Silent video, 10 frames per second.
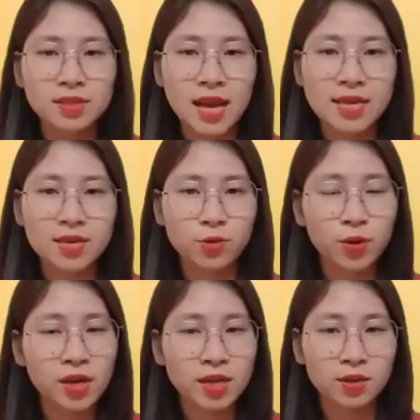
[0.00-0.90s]
ra những
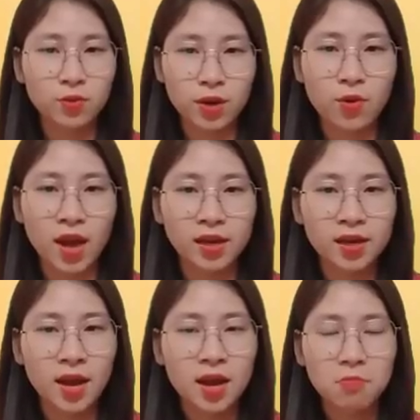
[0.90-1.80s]
quyết định quyết
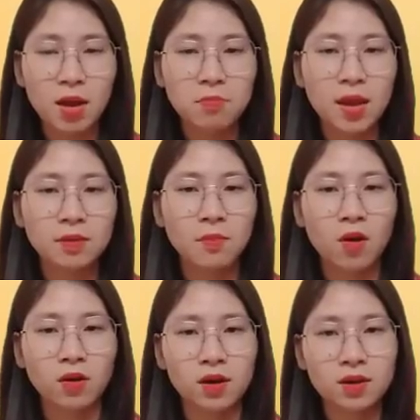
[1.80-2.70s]
đoán. Bản mệnh
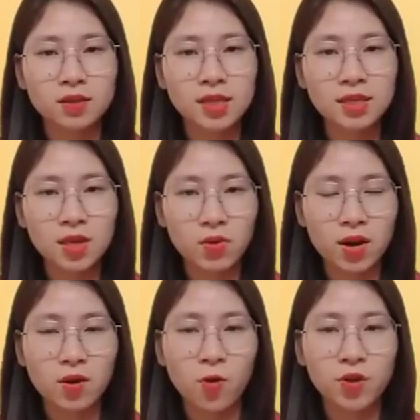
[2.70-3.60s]
bỏ lỡ rất nhiều
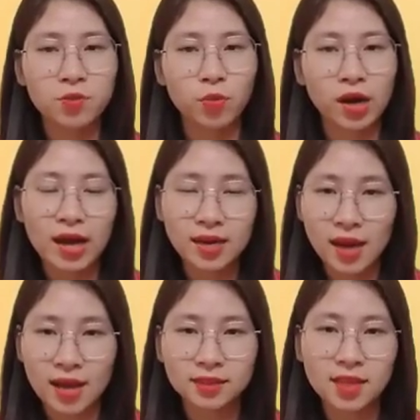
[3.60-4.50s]
cơ hội một cách
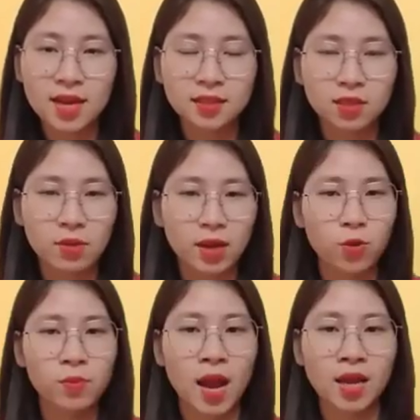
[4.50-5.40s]
đáng tiếc trong ngày
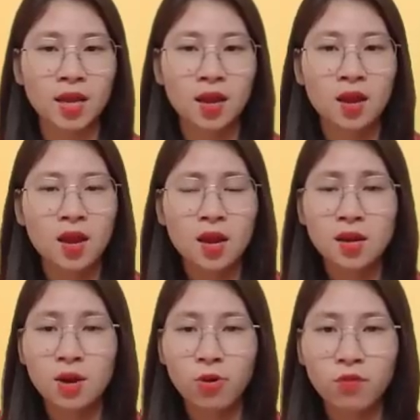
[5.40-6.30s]
hôm nay.
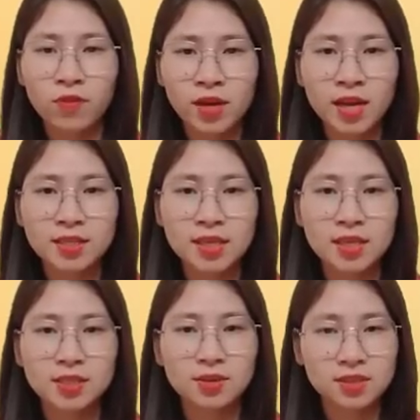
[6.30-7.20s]
Nếu có vấn đề
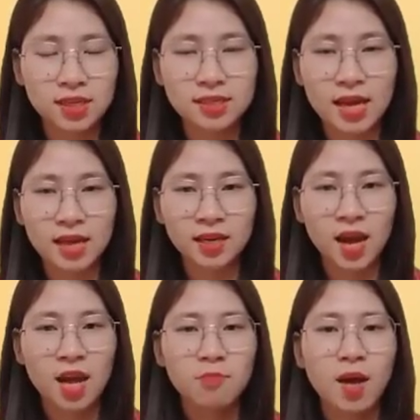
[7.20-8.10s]
gì chưa chắc chắn,
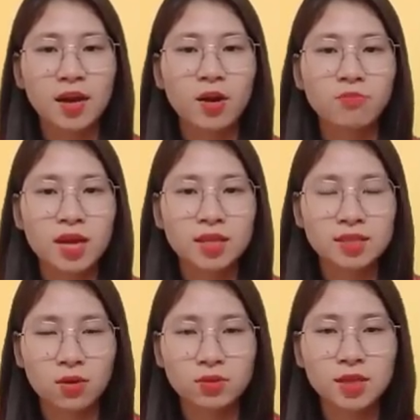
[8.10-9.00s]
bạn không nên
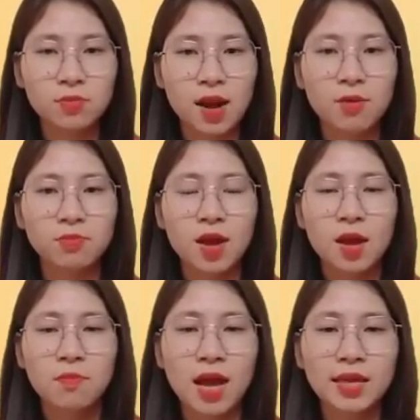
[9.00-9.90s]
giấu trong lòng
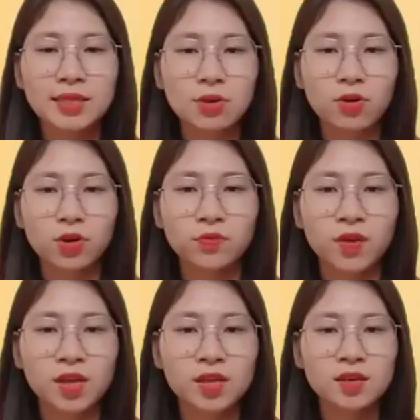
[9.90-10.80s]
mà hãy trao đổi
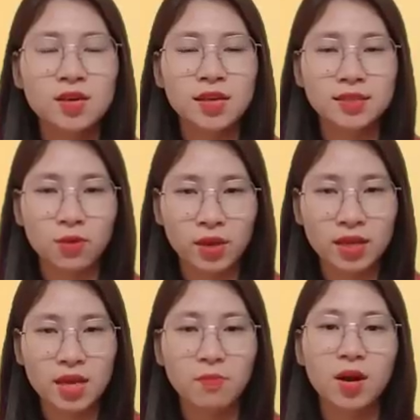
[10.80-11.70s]
với những người giàu
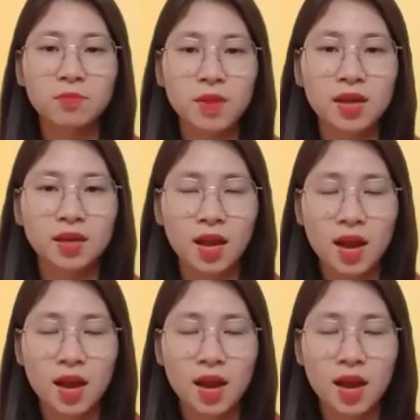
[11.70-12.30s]
kinh nghiệm hơn mình.